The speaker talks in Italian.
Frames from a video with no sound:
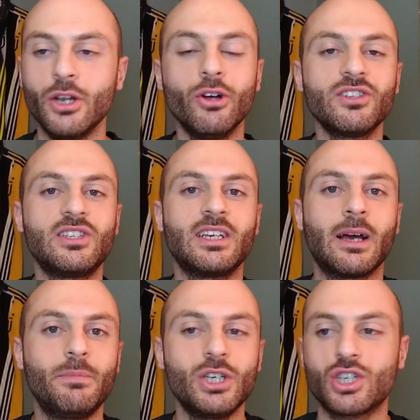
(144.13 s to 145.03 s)
non si
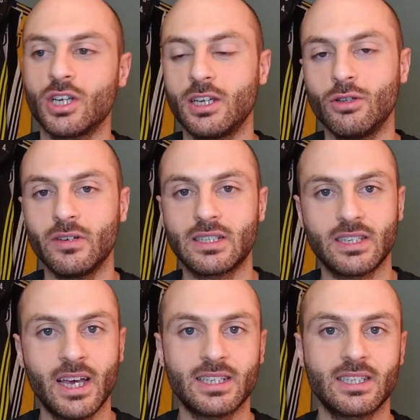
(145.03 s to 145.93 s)
capisce chi
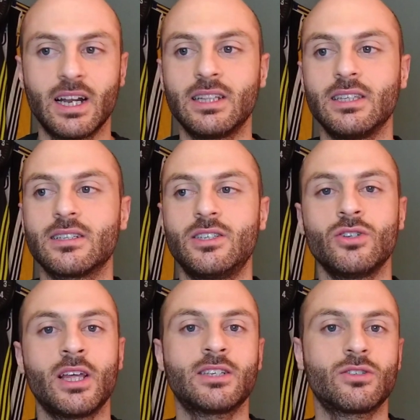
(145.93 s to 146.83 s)
dovesse essere il
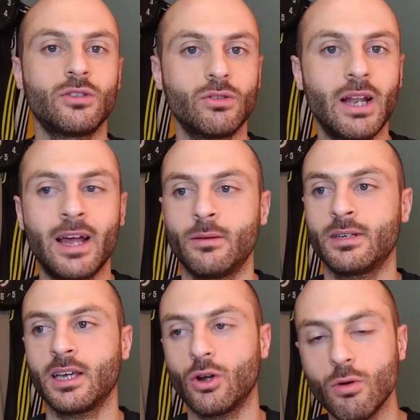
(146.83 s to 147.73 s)
terzino destro titolare,
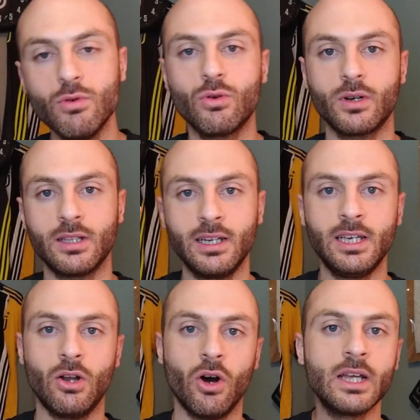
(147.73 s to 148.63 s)
perché comunque
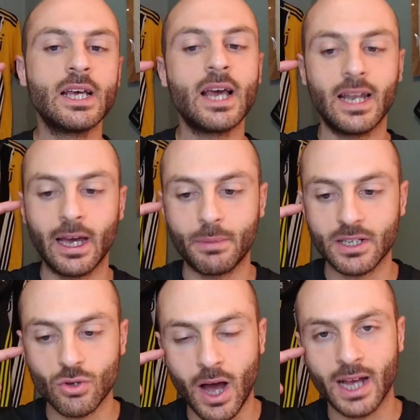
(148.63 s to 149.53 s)
Danilo l'hai
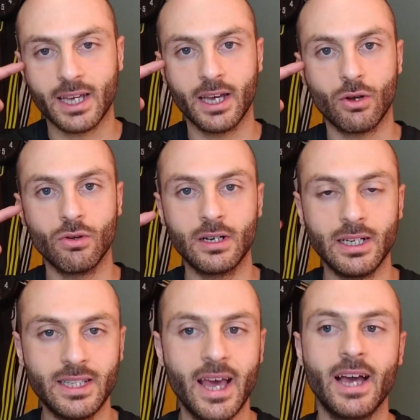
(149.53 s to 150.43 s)
preso anche con
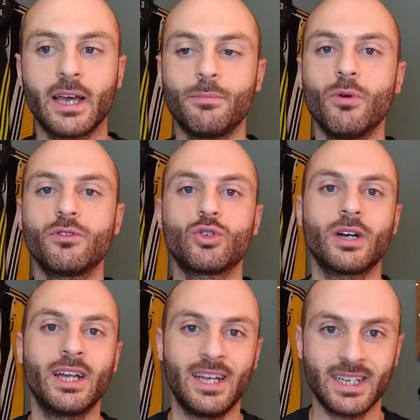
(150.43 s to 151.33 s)
l'idea che può
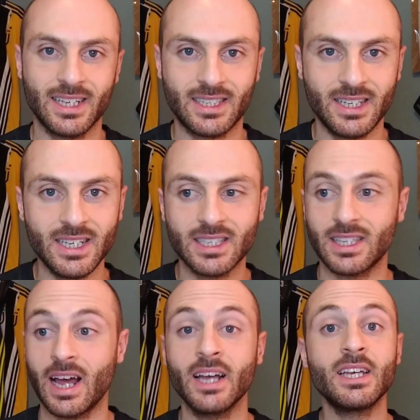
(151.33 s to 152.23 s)
giocare anche a
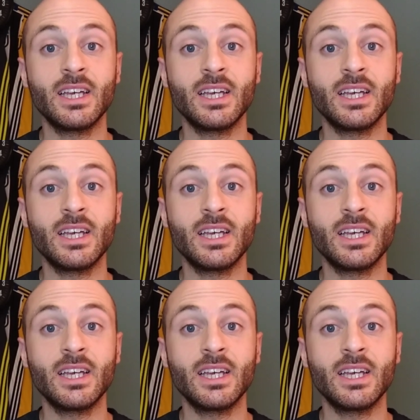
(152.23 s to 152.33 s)
sinistra,